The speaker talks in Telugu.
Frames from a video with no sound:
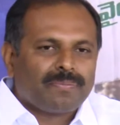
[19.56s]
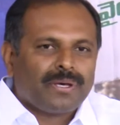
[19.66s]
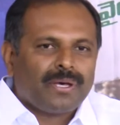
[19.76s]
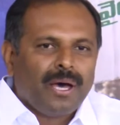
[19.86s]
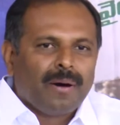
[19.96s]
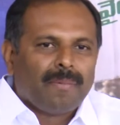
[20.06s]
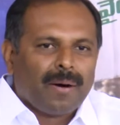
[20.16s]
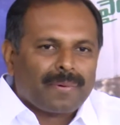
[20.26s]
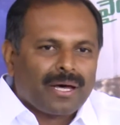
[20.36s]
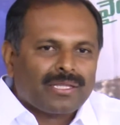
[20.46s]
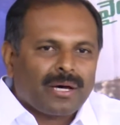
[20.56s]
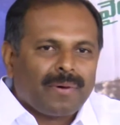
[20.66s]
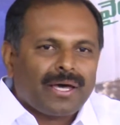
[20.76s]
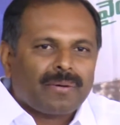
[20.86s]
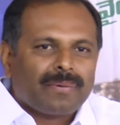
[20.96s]
అని చెప్పి మా ప్రాంత
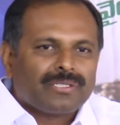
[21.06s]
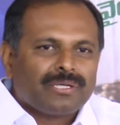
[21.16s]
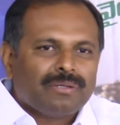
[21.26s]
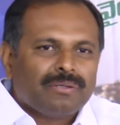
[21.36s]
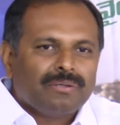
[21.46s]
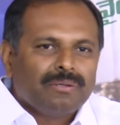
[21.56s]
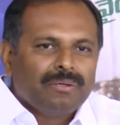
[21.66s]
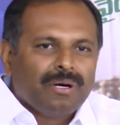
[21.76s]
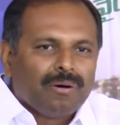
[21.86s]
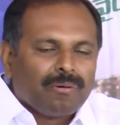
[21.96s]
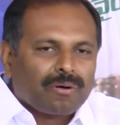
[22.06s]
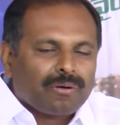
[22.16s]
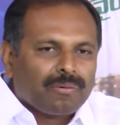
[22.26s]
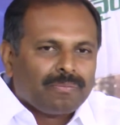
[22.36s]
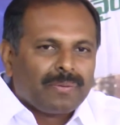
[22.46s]
అమాయక ప్రజలు ఒక
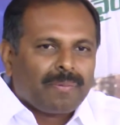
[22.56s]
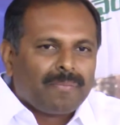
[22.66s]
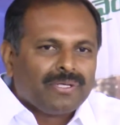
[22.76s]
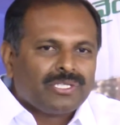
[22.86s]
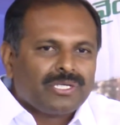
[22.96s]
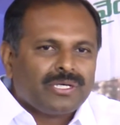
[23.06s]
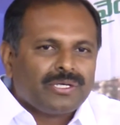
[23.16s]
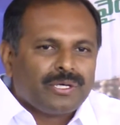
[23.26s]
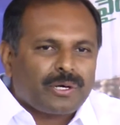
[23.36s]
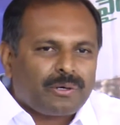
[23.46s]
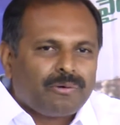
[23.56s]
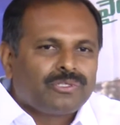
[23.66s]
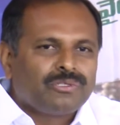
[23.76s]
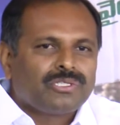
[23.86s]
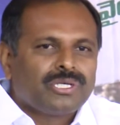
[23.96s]
మీ పబ్లిసిటీ ఎక్కువ
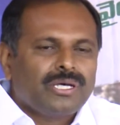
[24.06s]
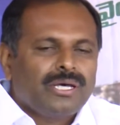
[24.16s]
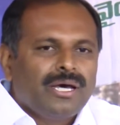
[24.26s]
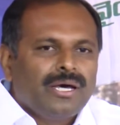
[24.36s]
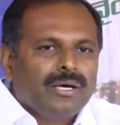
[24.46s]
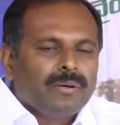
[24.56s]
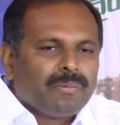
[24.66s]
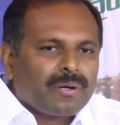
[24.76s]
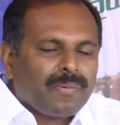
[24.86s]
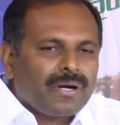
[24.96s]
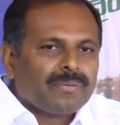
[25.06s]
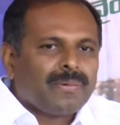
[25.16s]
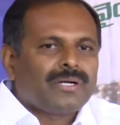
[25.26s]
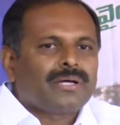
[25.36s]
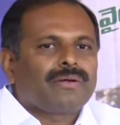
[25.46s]
చూసి పొరపాటు
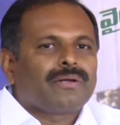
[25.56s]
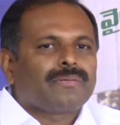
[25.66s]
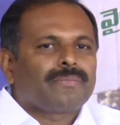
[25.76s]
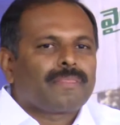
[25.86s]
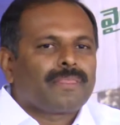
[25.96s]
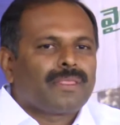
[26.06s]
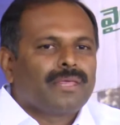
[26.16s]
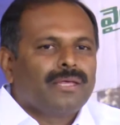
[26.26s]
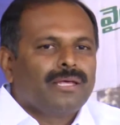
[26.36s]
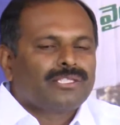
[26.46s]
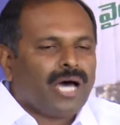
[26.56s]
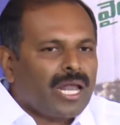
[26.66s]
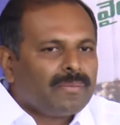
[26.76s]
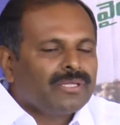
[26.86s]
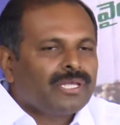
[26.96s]
పడ్డారు వాళ్ళు
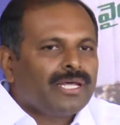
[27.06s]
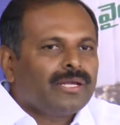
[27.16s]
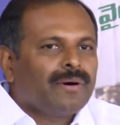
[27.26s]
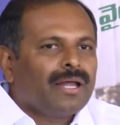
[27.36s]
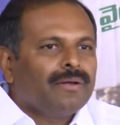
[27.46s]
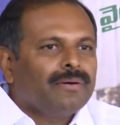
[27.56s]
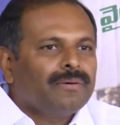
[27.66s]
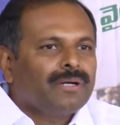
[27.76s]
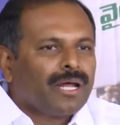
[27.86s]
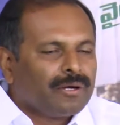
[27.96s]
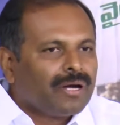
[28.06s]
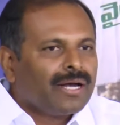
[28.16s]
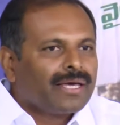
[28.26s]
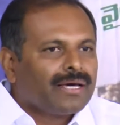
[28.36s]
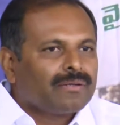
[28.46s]
చాలామంది తెలియని వాళ్ళు నన్ను
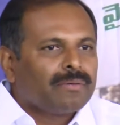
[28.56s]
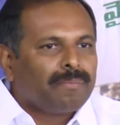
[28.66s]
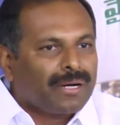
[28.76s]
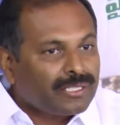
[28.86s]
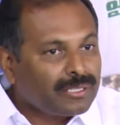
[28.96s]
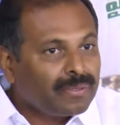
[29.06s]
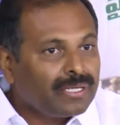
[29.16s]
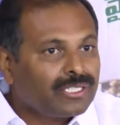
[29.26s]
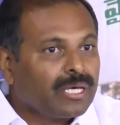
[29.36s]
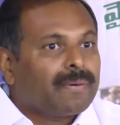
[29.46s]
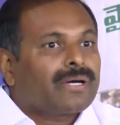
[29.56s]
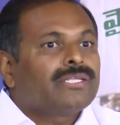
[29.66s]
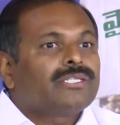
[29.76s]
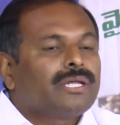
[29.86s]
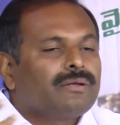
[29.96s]
కూడా అడిగారు పట్టిసీమ నుంచి ఏ పక్క
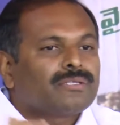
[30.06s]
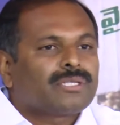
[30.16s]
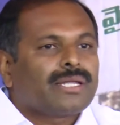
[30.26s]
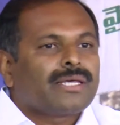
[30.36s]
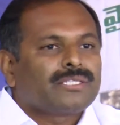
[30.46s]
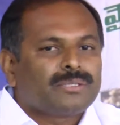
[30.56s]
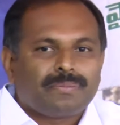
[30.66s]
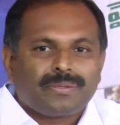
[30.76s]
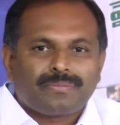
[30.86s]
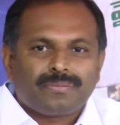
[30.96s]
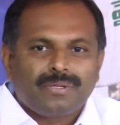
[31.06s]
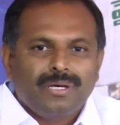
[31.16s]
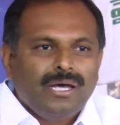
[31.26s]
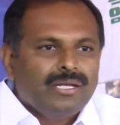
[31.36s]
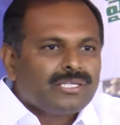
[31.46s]
నుంచి నీళ్ళు వస్తాయి అని చెప్పి
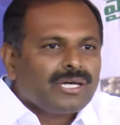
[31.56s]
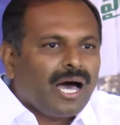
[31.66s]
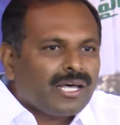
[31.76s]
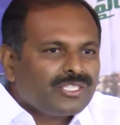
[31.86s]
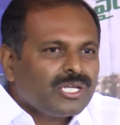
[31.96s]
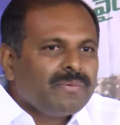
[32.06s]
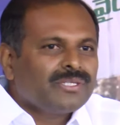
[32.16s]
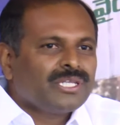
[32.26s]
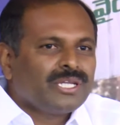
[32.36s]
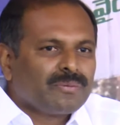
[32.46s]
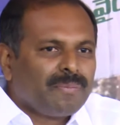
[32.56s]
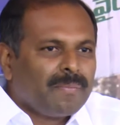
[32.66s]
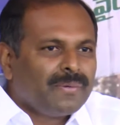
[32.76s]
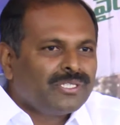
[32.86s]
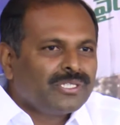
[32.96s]
నిజంగా ఆశ్చర్యం వేస్తుంది నీకు
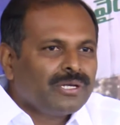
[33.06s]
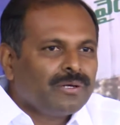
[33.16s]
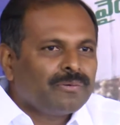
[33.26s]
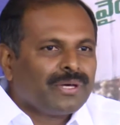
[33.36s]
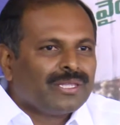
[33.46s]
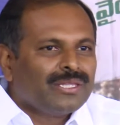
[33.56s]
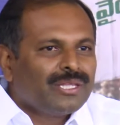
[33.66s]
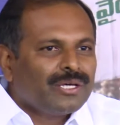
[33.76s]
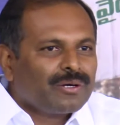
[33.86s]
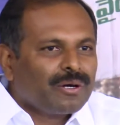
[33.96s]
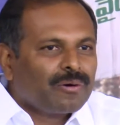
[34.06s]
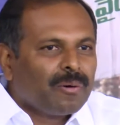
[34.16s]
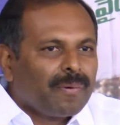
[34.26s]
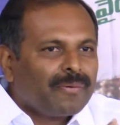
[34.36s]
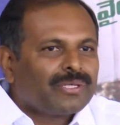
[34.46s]
పబ్లిసిటీలో నువ్వు ఎంత యొక్క
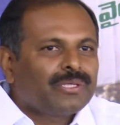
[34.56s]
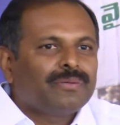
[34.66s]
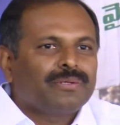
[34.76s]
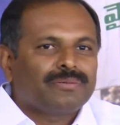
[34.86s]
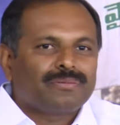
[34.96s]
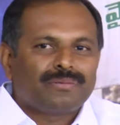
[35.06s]
గొప్ప వ్యక్తివో